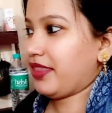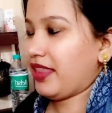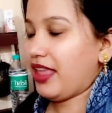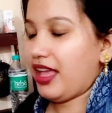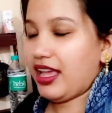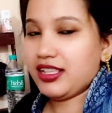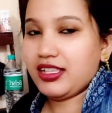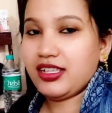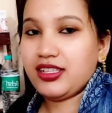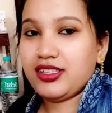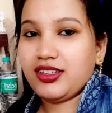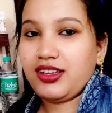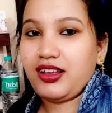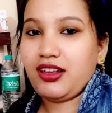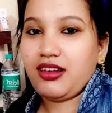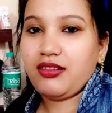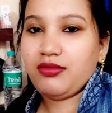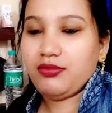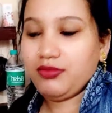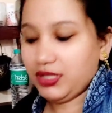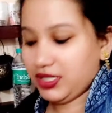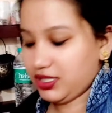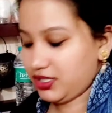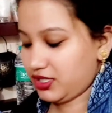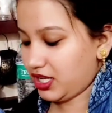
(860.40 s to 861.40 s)
ऐसे चल
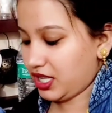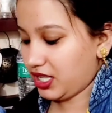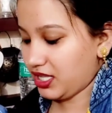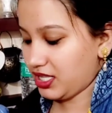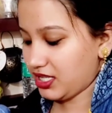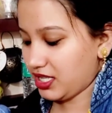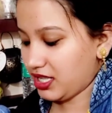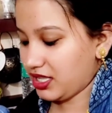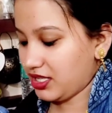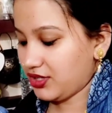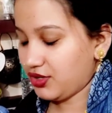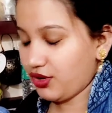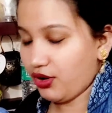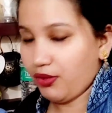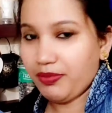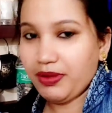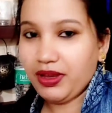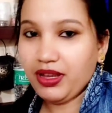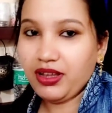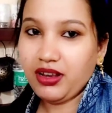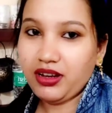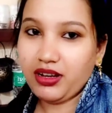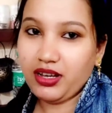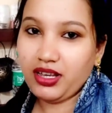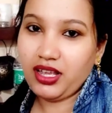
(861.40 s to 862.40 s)
बस जल्दी जल्दी
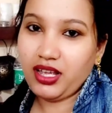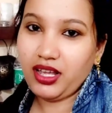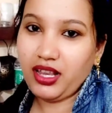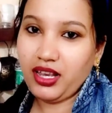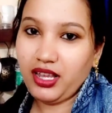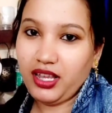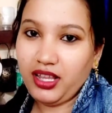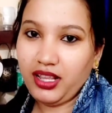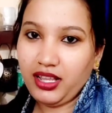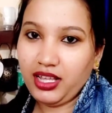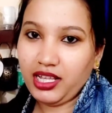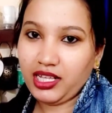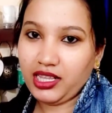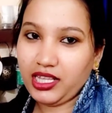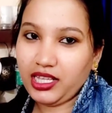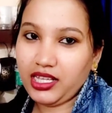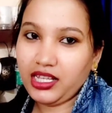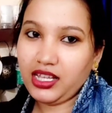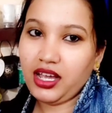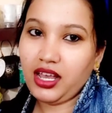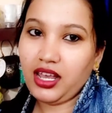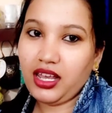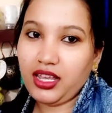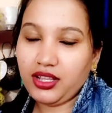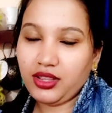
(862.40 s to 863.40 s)
शॉपिंग करके आनी है देखते हैं
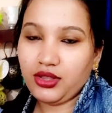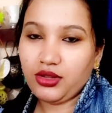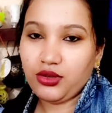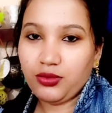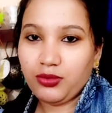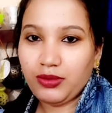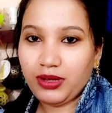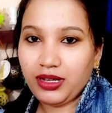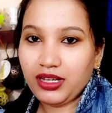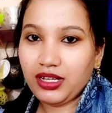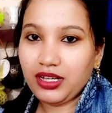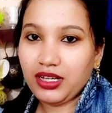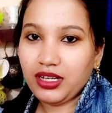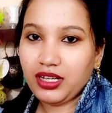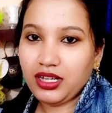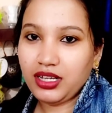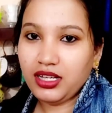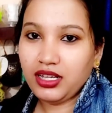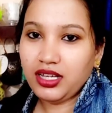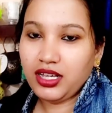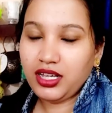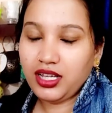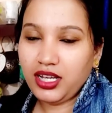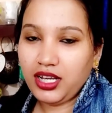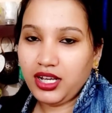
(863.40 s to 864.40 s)
क्या लेती हूँ मैं
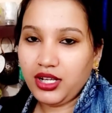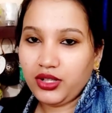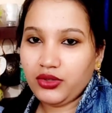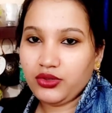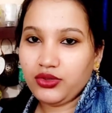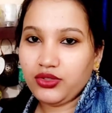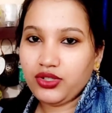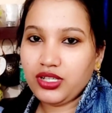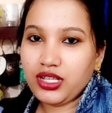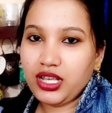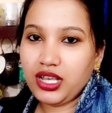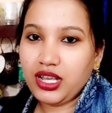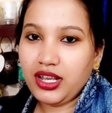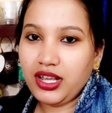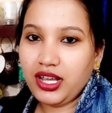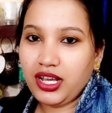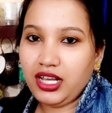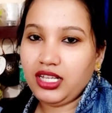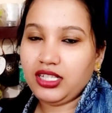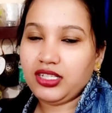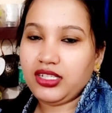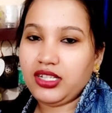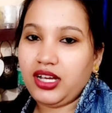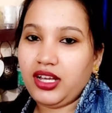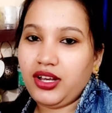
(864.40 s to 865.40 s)
एक दो चीज़ लेने के
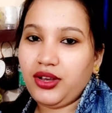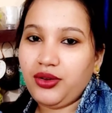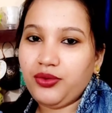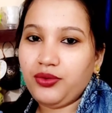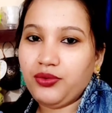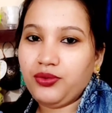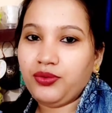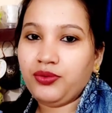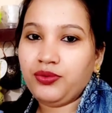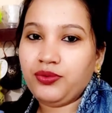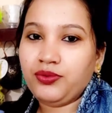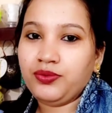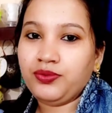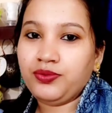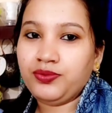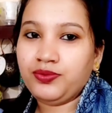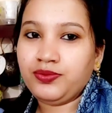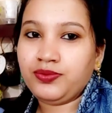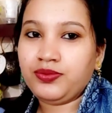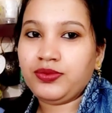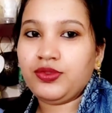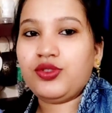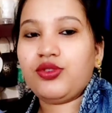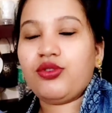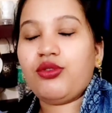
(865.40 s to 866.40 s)
लिए जा रही हूँ
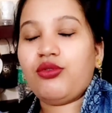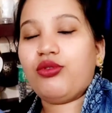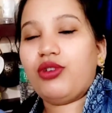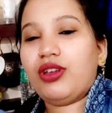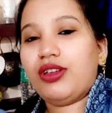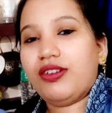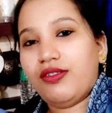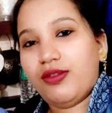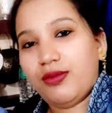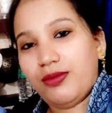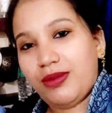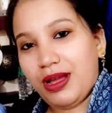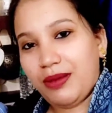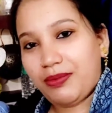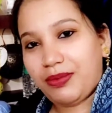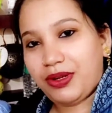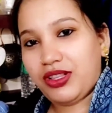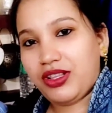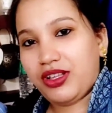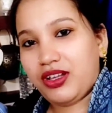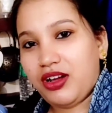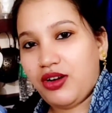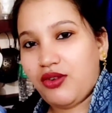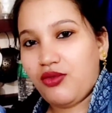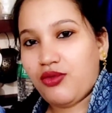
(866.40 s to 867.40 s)
जो लूँगी वो मैं आपको
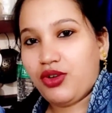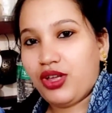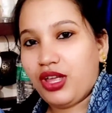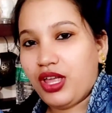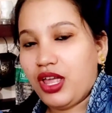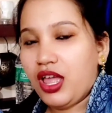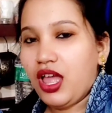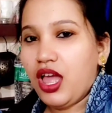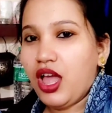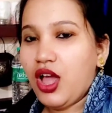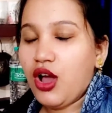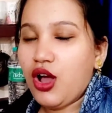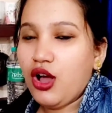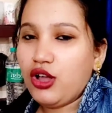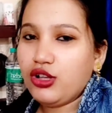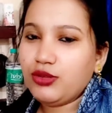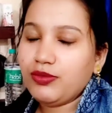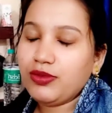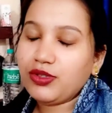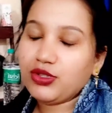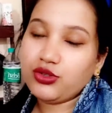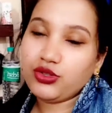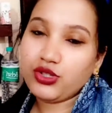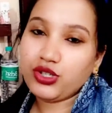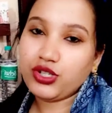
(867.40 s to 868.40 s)
दिखाऊँगी और जो
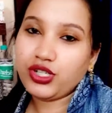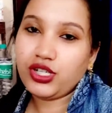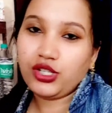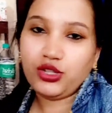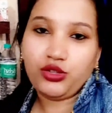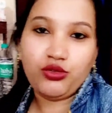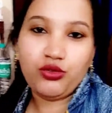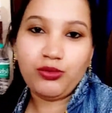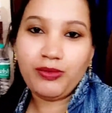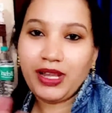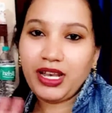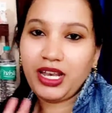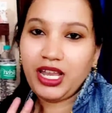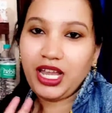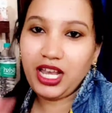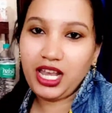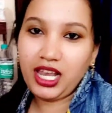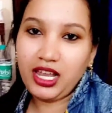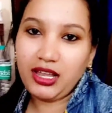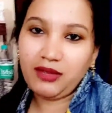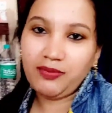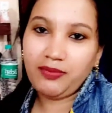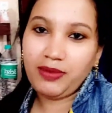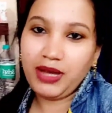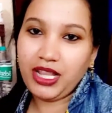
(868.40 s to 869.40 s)
मैं सोच के जाती हूँ वो मैं नहीं
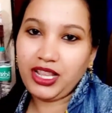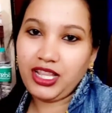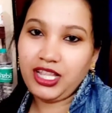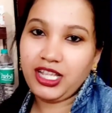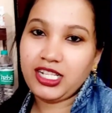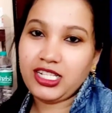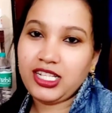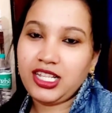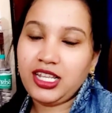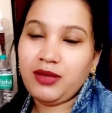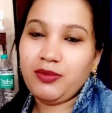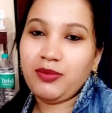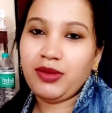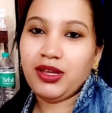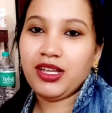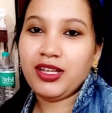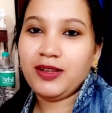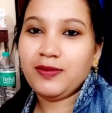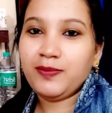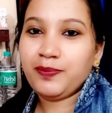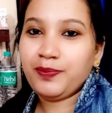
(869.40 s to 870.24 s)
ले पाती इसलिए मैं